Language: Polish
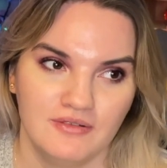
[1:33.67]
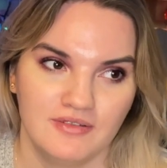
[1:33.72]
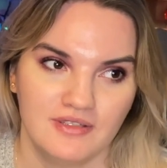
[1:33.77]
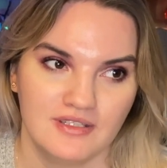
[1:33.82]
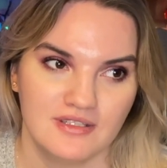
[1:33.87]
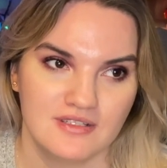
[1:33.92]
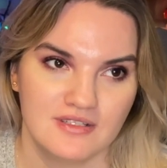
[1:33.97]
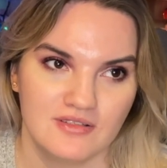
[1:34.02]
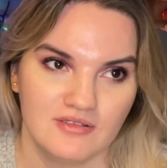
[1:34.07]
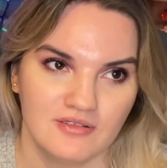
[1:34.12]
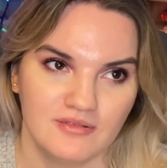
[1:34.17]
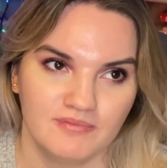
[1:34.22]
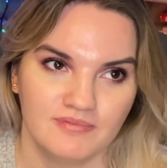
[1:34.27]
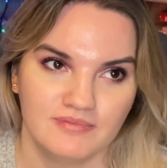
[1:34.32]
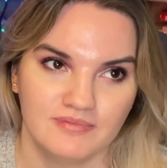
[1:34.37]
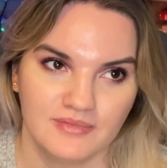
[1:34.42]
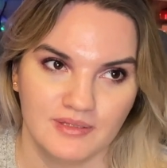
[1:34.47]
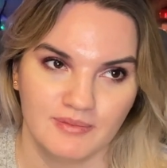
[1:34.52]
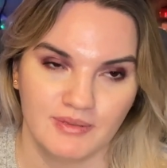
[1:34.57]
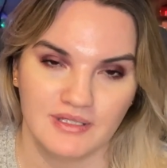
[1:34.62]
więc no
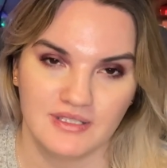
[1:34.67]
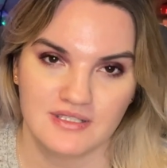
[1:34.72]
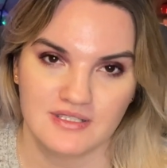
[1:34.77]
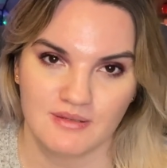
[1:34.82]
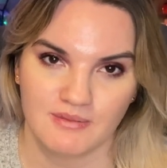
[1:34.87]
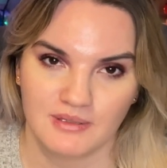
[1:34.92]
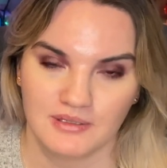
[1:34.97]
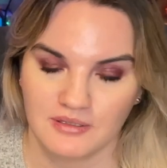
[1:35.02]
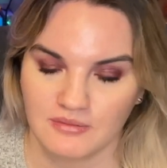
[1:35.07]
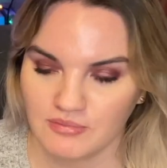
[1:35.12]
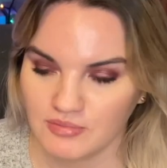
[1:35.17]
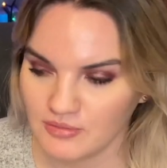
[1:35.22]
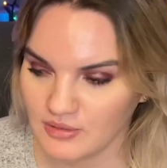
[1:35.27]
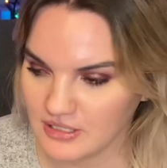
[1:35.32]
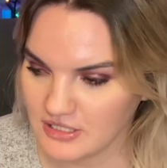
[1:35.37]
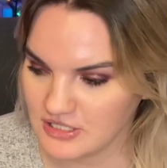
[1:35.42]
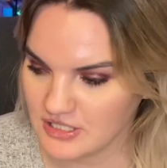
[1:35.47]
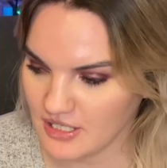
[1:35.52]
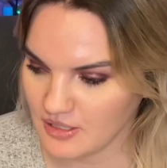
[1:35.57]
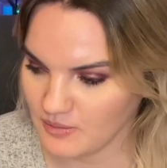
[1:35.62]
nie będę sama tych
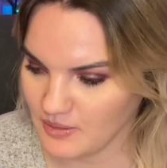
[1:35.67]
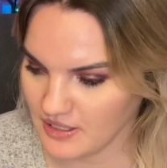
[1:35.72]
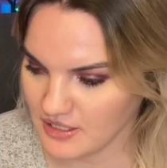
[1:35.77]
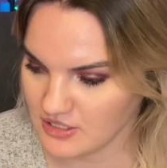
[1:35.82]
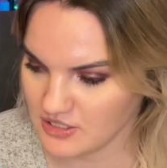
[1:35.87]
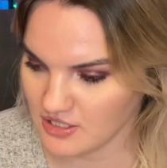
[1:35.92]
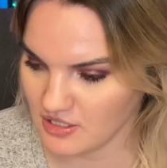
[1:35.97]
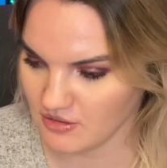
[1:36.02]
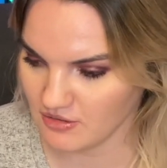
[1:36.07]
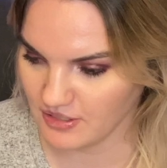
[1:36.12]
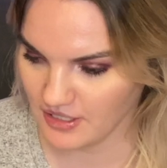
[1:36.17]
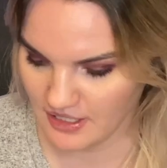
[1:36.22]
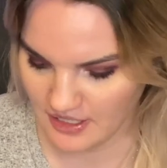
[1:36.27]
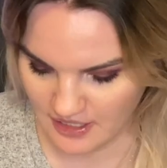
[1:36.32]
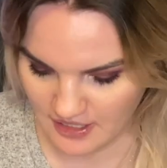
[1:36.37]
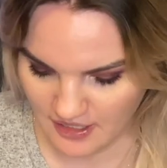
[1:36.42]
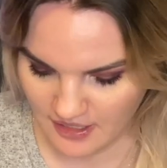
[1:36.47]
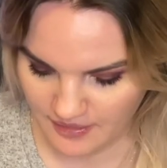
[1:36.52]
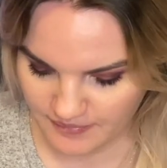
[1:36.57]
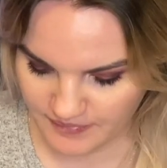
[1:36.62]
bułek żarła jak szalona
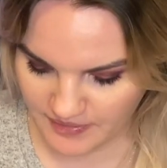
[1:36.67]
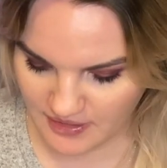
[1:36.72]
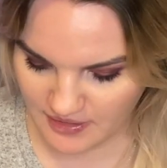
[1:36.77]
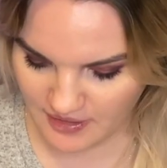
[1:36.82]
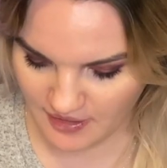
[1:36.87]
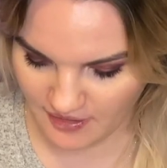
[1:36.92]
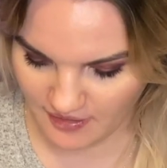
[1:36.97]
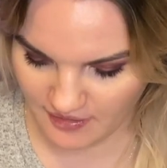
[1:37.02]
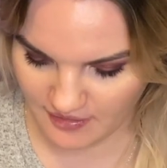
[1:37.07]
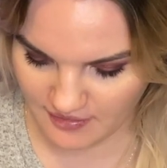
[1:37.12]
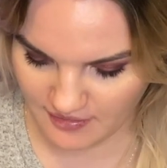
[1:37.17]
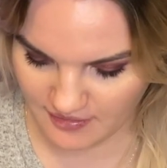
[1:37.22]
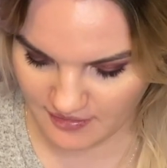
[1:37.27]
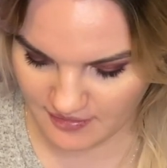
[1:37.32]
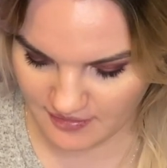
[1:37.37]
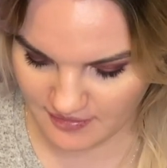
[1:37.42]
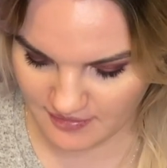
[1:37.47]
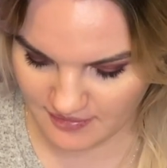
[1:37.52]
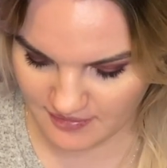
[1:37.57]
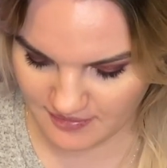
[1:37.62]
i tak,
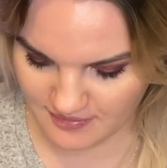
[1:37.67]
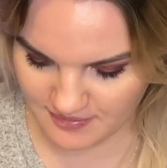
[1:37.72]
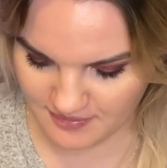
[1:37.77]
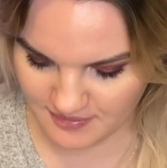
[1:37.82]
e,